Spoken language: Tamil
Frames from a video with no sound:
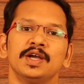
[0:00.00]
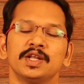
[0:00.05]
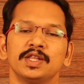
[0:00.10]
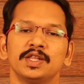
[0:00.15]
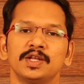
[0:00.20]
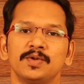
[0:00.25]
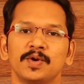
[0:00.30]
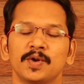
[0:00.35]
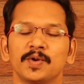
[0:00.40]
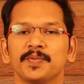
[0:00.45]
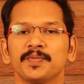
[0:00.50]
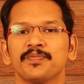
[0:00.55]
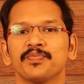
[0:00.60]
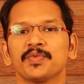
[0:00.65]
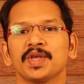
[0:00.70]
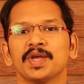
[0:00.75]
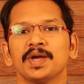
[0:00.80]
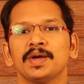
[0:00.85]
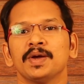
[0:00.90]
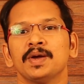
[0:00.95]
இருந்துட்டு வரும்
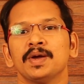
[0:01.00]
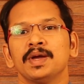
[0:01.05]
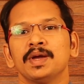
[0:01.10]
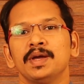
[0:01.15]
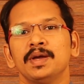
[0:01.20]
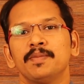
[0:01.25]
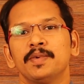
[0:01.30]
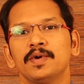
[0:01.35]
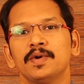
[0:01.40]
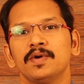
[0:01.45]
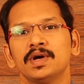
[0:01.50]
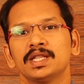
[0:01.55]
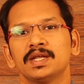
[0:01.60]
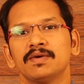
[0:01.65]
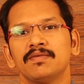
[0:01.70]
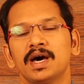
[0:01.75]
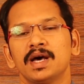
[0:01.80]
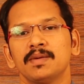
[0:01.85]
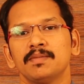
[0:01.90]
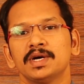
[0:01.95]
இப்போது அந்த
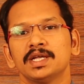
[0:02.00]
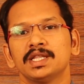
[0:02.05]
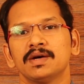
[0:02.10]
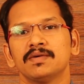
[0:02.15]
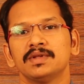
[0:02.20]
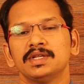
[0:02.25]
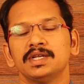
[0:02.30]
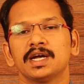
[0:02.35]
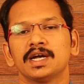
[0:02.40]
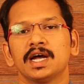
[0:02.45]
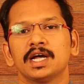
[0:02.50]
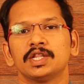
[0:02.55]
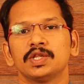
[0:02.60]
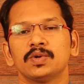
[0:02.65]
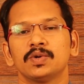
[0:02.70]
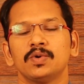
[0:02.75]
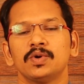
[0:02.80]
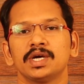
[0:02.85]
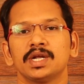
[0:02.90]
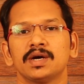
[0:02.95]
வர்மத்தை வந்து
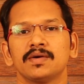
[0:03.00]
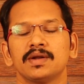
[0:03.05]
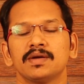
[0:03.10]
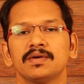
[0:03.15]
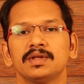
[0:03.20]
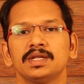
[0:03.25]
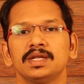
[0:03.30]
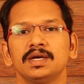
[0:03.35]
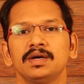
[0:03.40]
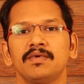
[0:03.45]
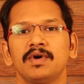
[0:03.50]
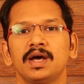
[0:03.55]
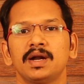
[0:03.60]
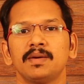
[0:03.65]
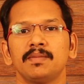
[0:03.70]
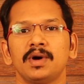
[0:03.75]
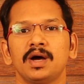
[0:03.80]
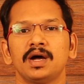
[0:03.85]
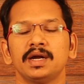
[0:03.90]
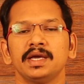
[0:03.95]
கற்றுக் கொடுக்குறவங்கள வந்து
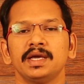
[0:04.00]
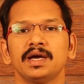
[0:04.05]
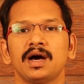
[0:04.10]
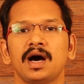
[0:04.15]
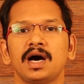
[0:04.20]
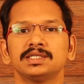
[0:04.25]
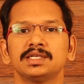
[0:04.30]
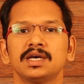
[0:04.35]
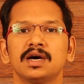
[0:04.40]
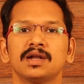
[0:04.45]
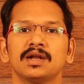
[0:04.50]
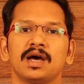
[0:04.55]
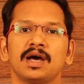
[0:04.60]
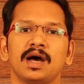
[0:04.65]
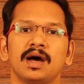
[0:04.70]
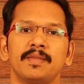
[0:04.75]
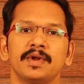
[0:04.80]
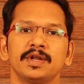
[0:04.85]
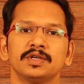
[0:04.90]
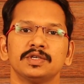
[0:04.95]
வர்மானி ஆசான்
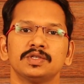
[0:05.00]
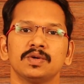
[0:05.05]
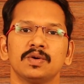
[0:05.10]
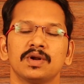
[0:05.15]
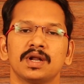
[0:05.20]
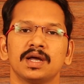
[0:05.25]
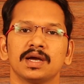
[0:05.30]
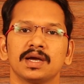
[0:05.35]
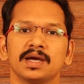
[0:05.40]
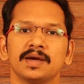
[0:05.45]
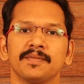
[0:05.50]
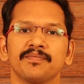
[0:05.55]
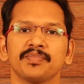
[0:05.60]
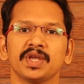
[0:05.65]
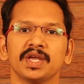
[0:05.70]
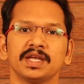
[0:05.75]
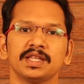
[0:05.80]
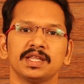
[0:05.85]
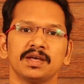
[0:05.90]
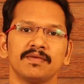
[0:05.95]
அப்படின்னு சொல்கிறாங்க
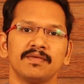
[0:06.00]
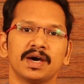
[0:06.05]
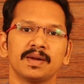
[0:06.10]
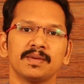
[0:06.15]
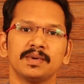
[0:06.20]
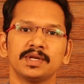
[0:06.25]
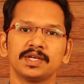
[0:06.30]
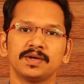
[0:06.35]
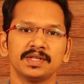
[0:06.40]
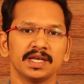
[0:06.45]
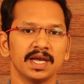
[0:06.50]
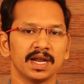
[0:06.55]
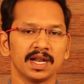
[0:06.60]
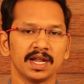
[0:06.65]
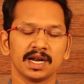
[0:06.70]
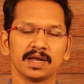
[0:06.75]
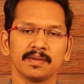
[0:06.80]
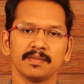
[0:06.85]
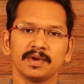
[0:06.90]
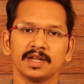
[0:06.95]
இந்த வர்மத்தை வந்து
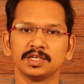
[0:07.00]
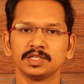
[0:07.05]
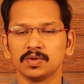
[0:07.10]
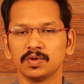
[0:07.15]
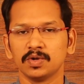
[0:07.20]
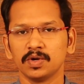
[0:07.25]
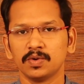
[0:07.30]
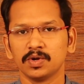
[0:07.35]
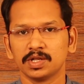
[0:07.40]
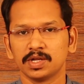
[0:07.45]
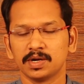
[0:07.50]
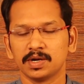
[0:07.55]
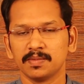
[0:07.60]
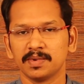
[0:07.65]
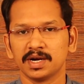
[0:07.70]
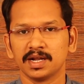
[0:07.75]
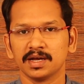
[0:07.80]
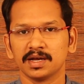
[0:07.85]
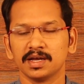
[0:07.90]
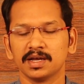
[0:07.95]
எல்லாருக்குமெல்லாம் சொல்லி கொடுத்துட
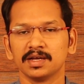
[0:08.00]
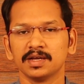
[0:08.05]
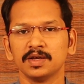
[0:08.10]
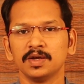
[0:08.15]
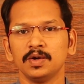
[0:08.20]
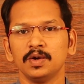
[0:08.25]
மாட்டாங்க